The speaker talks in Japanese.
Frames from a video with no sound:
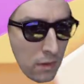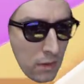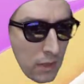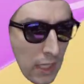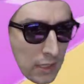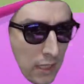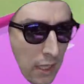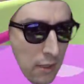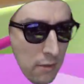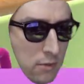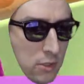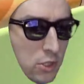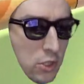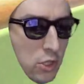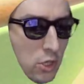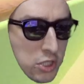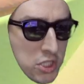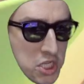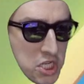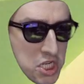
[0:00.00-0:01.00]
立て
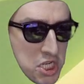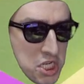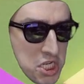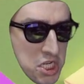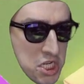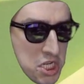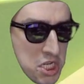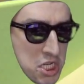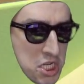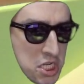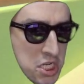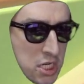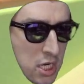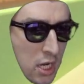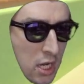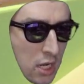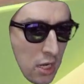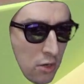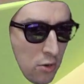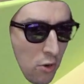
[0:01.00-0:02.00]
よし
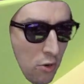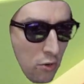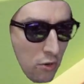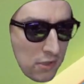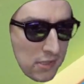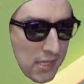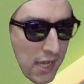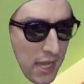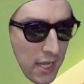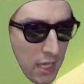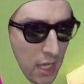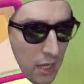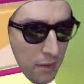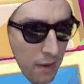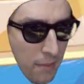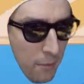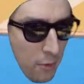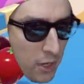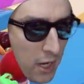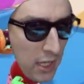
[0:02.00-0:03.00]
ここさえいけれ
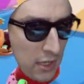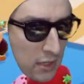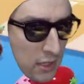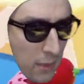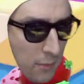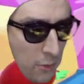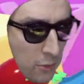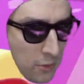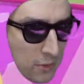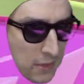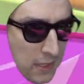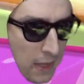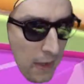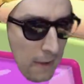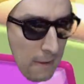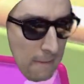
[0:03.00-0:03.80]
ばもう勝ったも同然